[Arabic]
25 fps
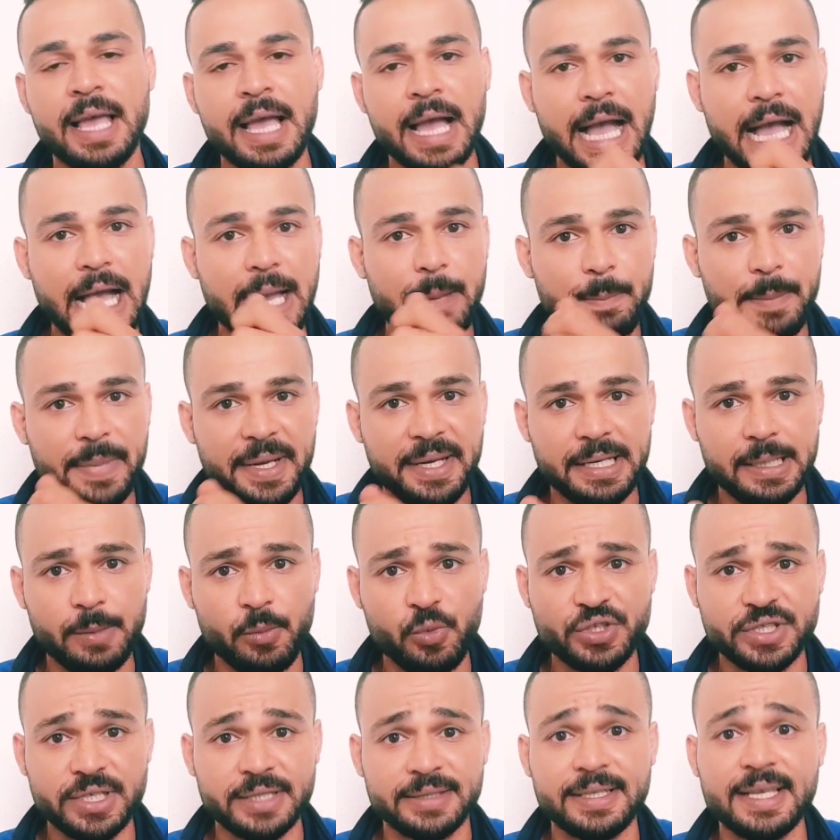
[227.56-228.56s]
عبي
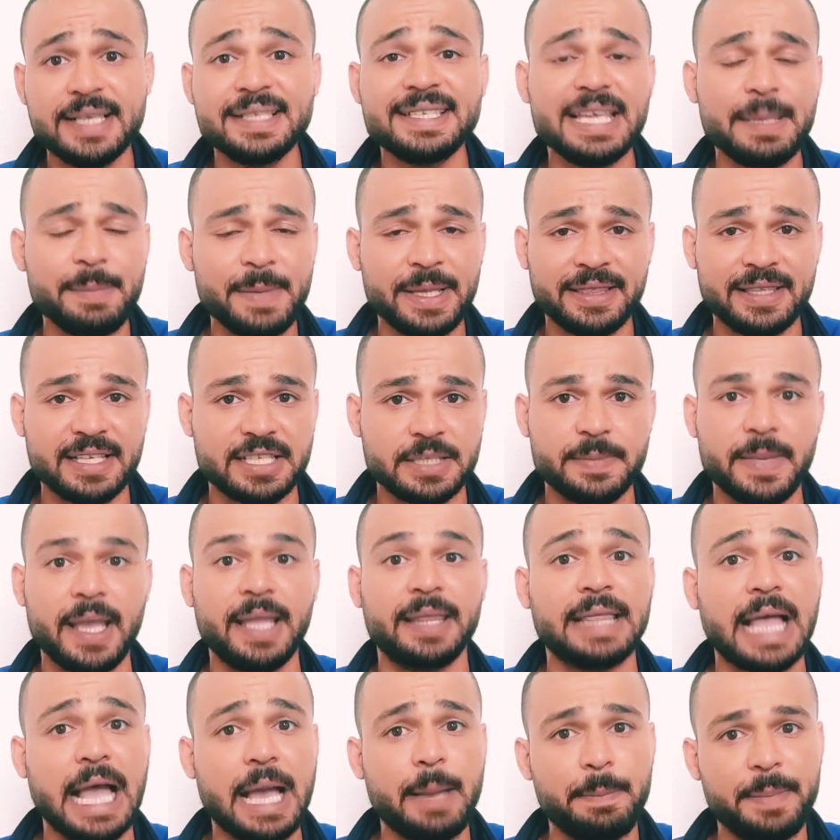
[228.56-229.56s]
النموذج ده زي ما انت
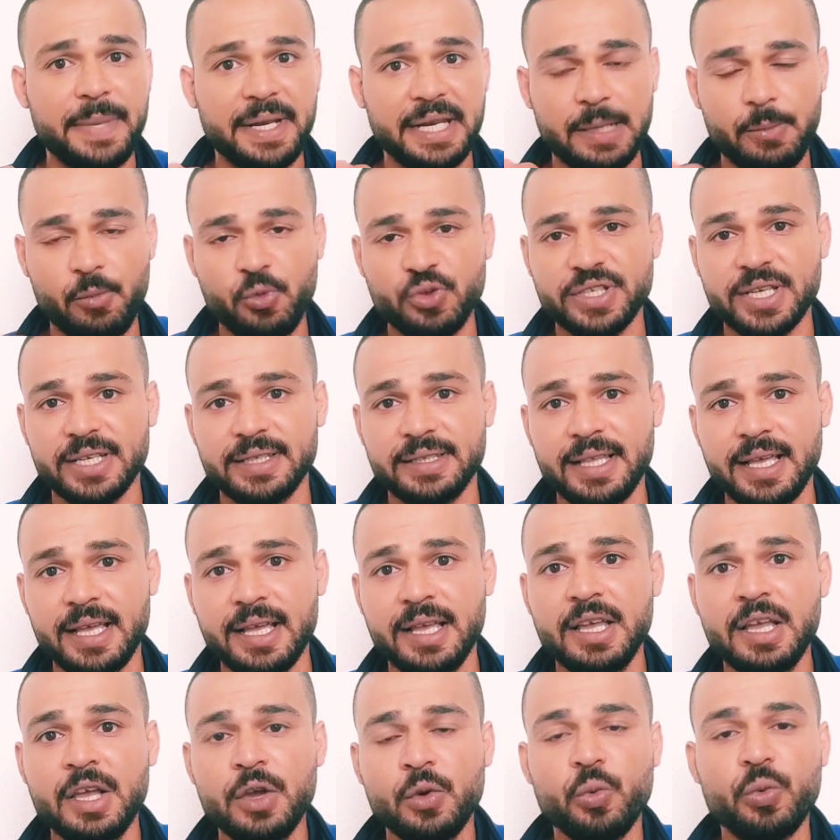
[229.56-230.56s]
سمعت عبي النموذج ده
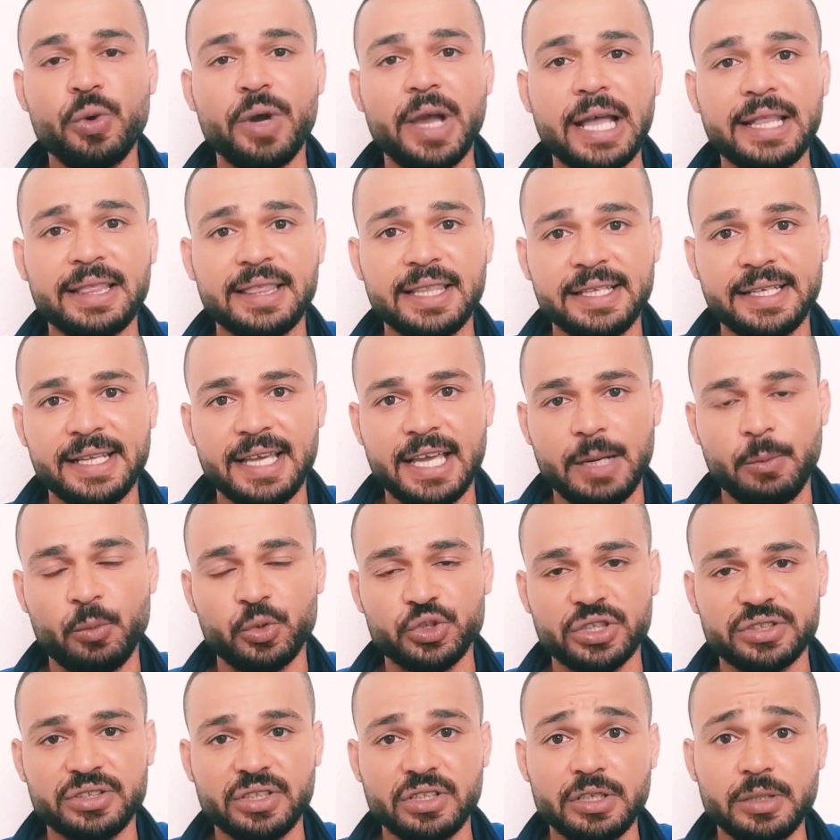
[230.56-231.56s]
وهات لنا
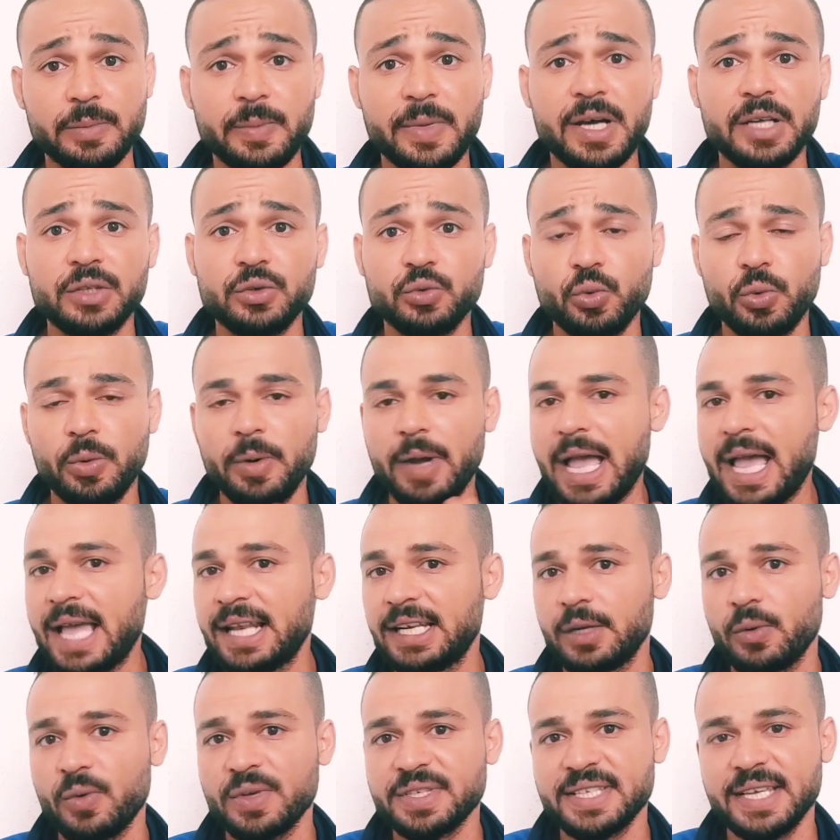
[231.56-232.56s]
المتطلبات
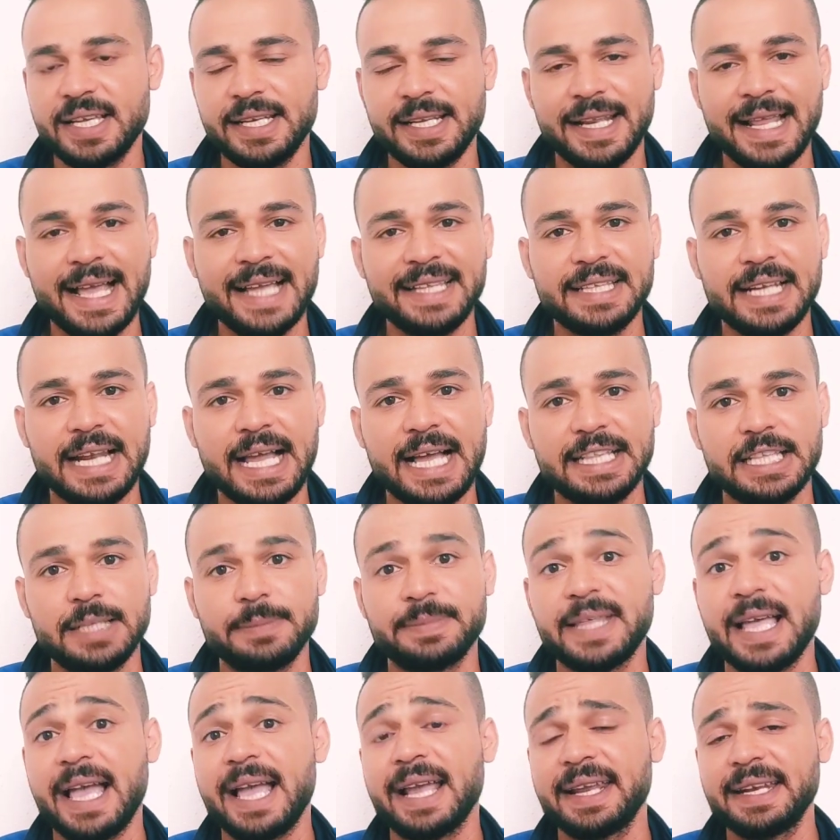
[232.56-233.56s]
واهلا وسهلا هات العد
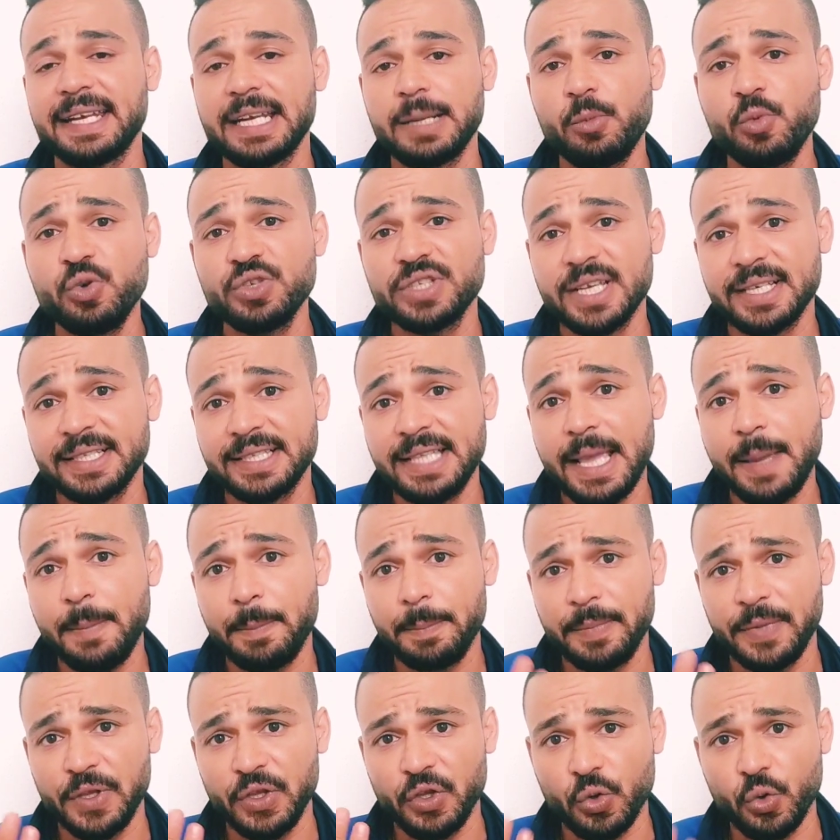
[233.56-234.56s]
بتاعك النموذج ده
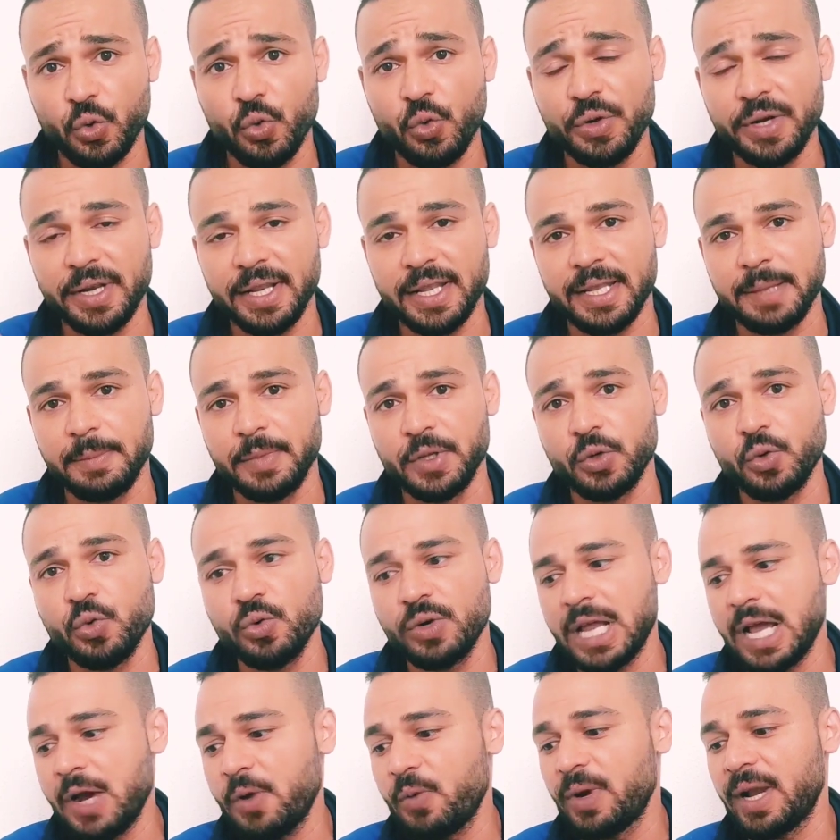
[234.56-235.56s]
بيكون ايه
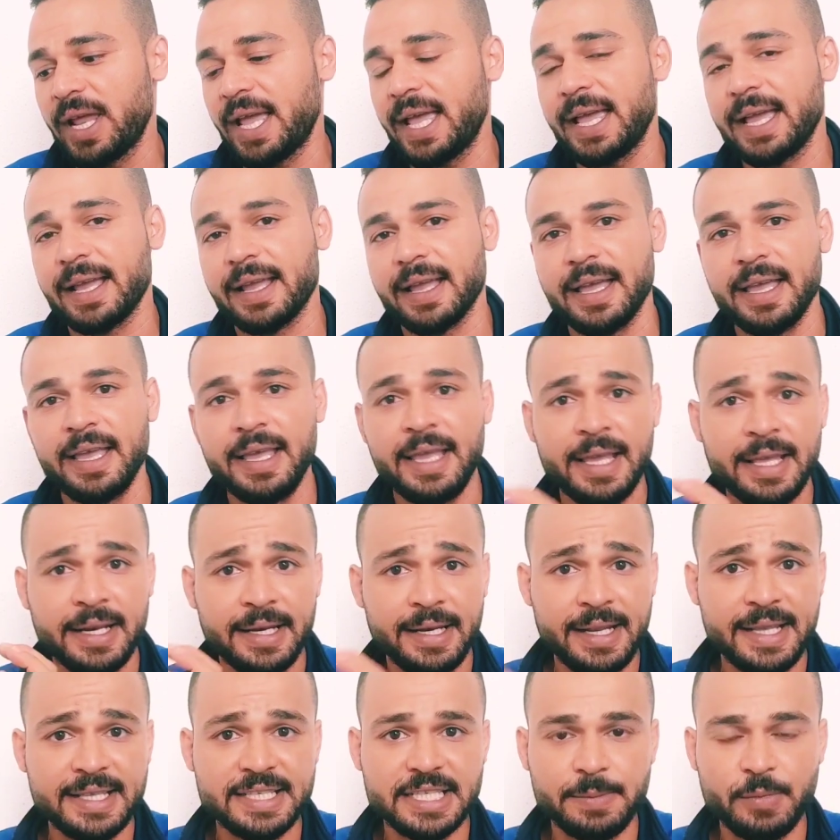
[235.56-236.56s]
بيكون اول حاجه
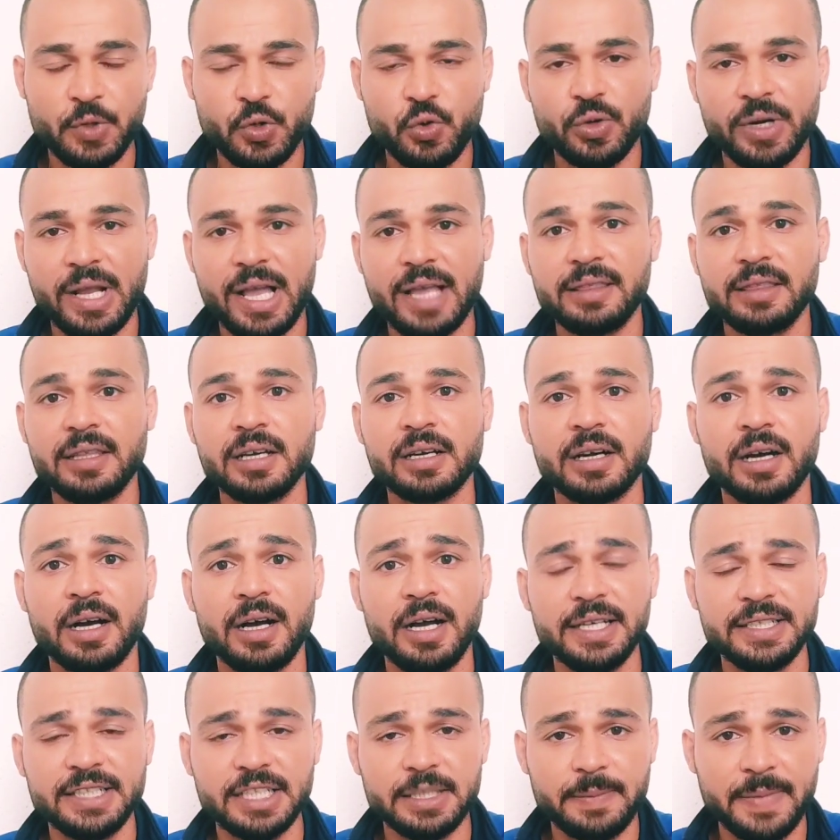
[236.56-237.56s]
لازم يكون عندك
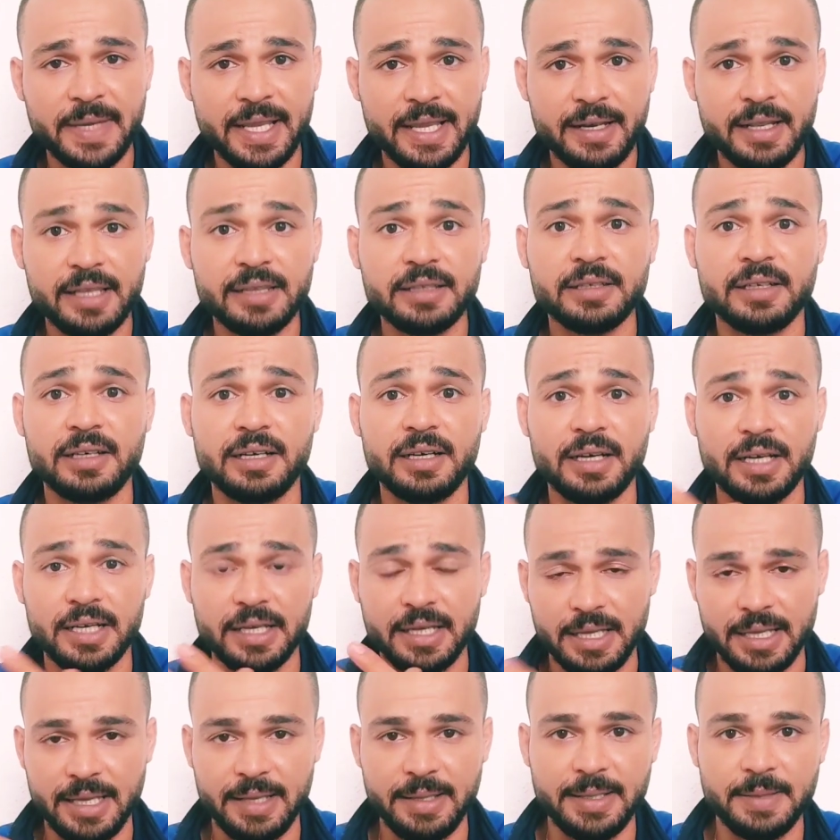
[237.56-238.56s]
قاعده بيانات
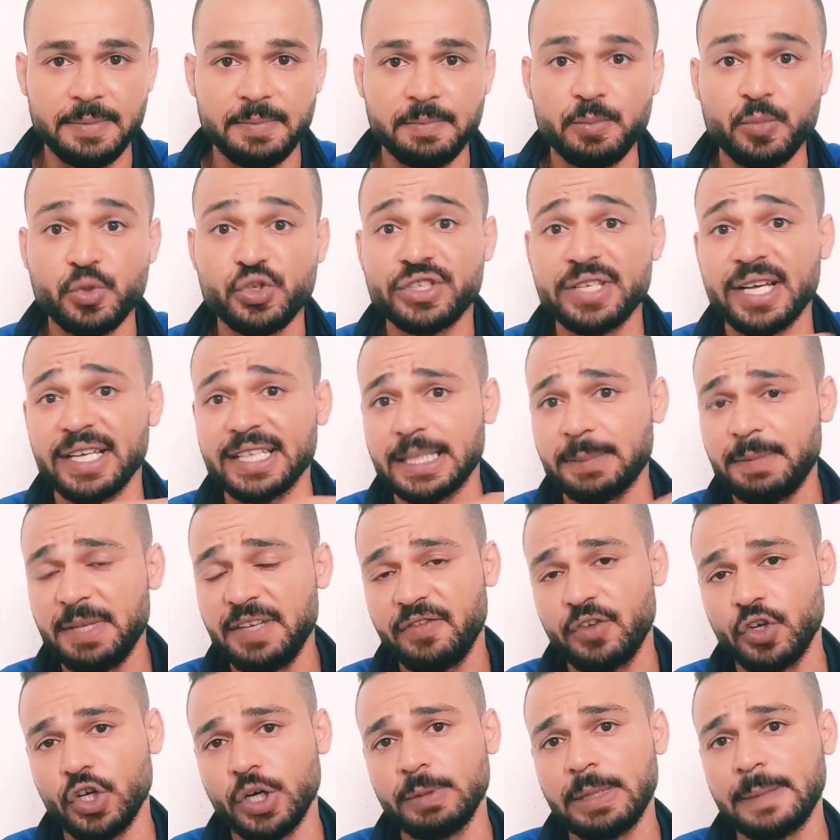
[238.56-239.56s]
المستخدمين
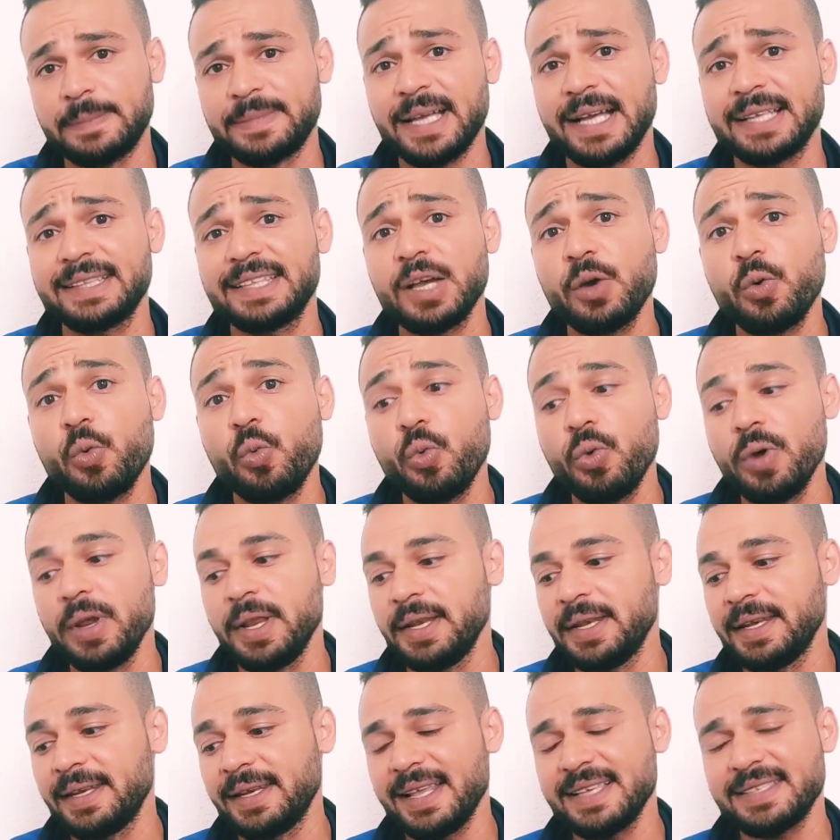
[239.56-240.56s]
في العمله بتاعتك
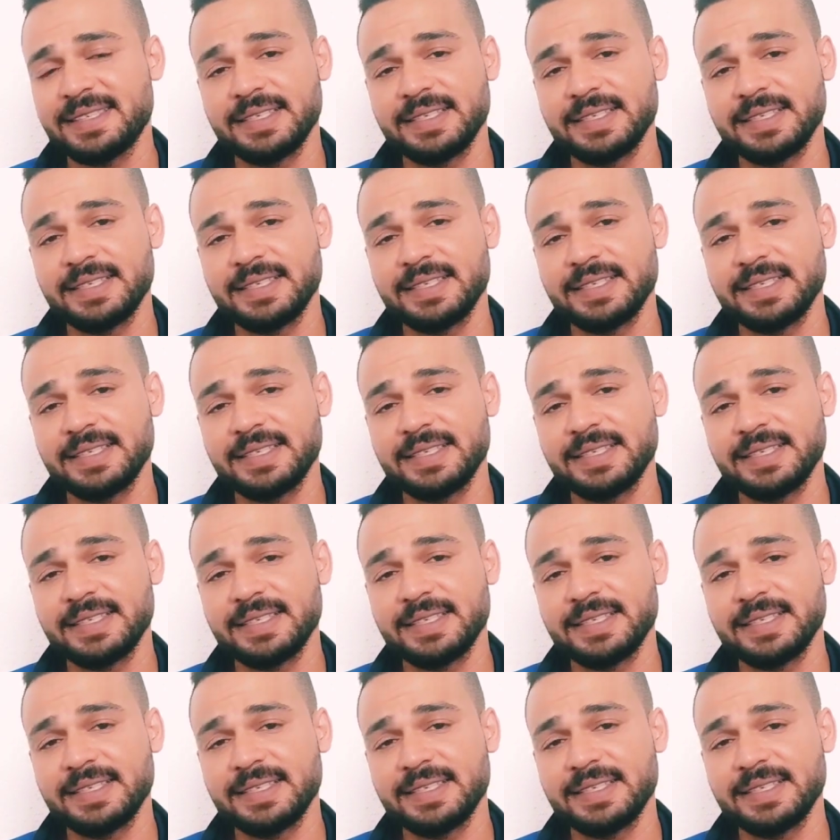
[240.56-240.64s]
والناس